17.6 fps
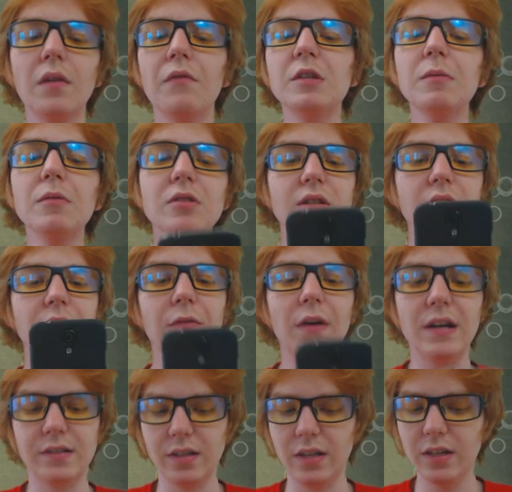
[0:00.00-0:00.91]
jeszcze sobie
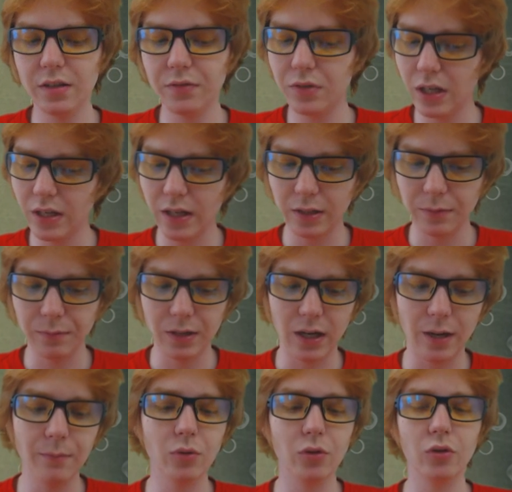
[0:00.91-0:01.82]
faster, ja zazwyczaj na tym
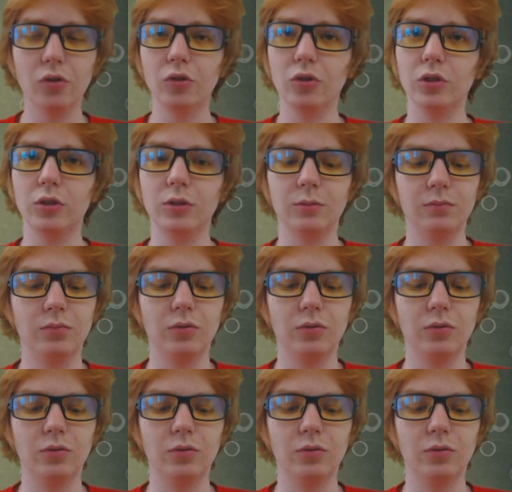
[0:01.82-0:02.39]
gram, bo,